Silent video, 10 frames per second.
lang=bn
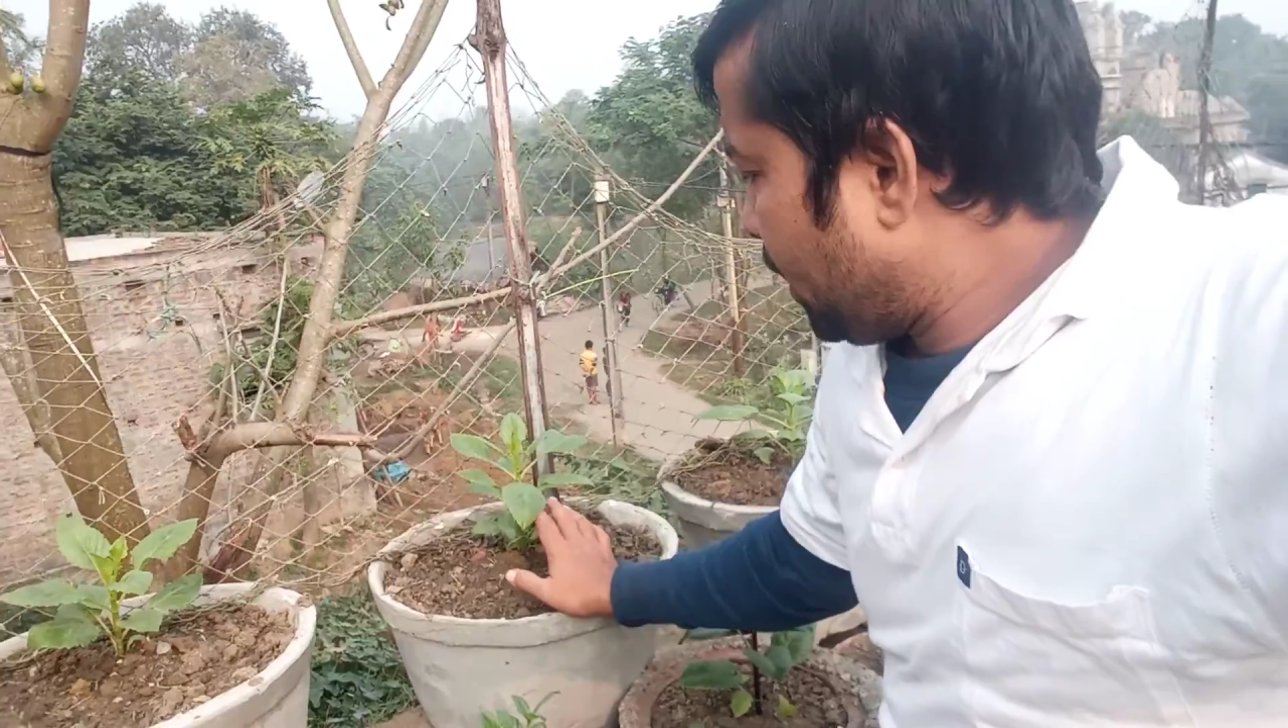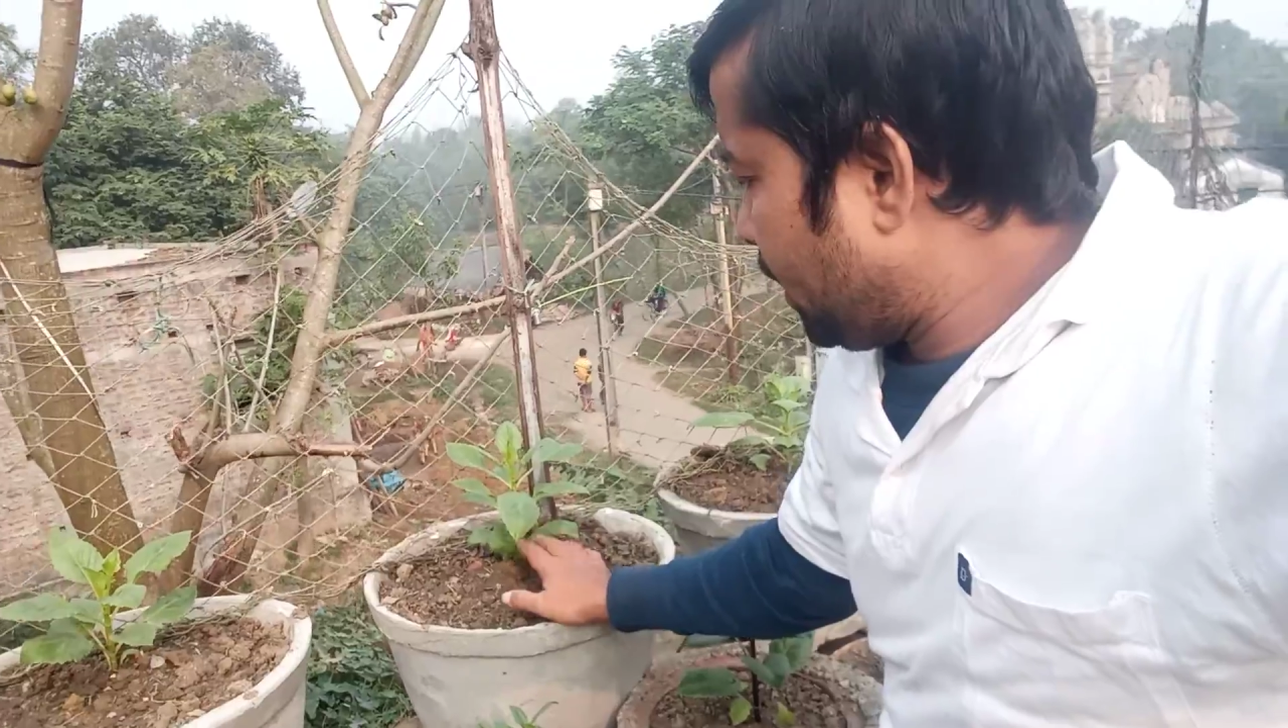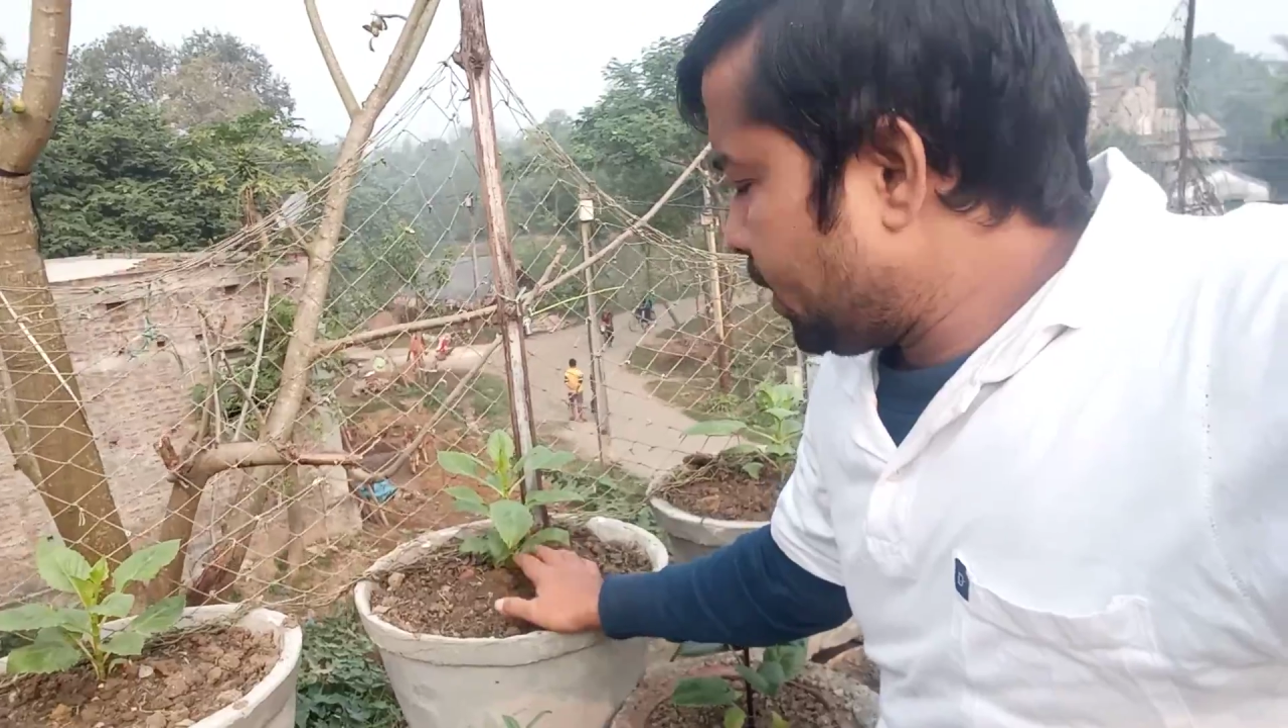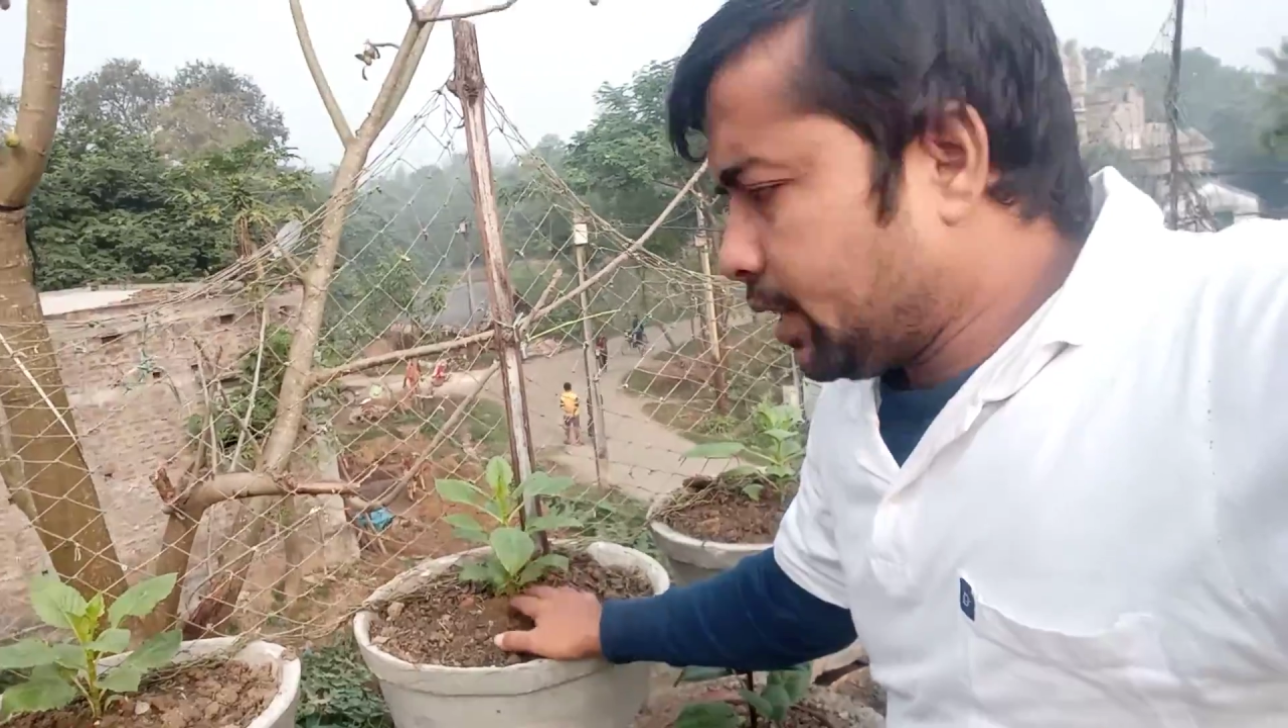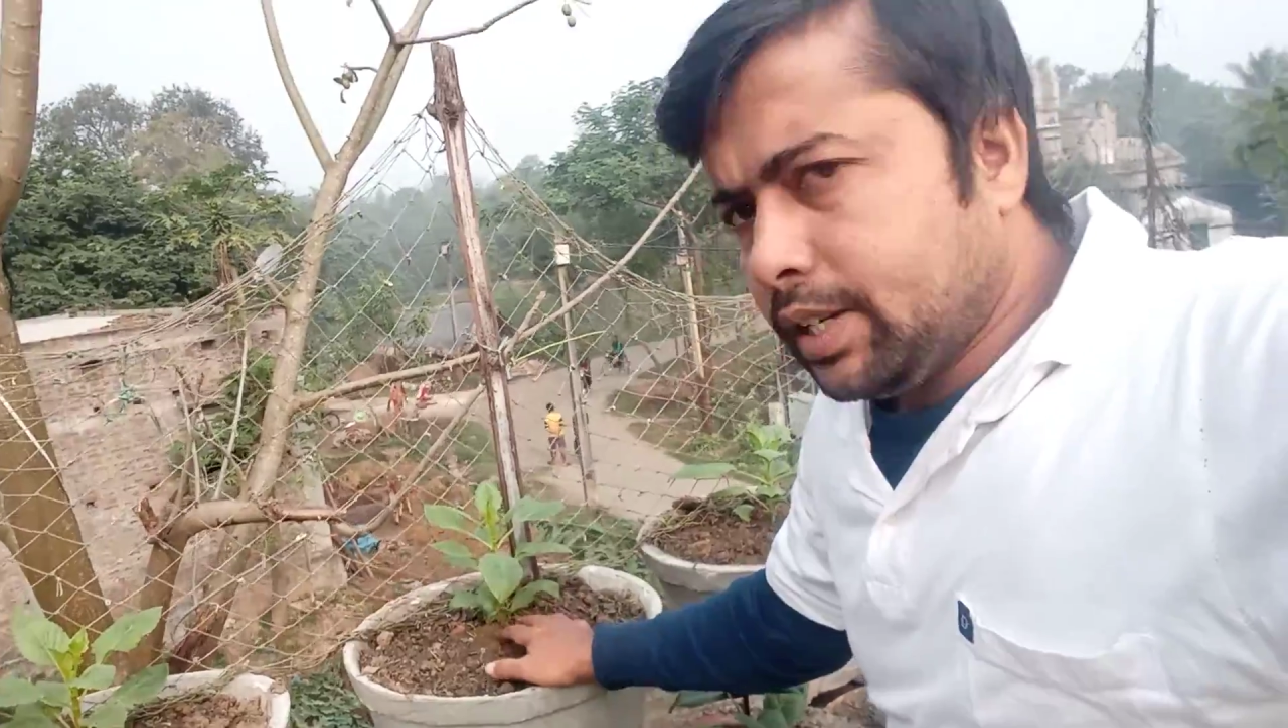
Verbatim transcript: এই যে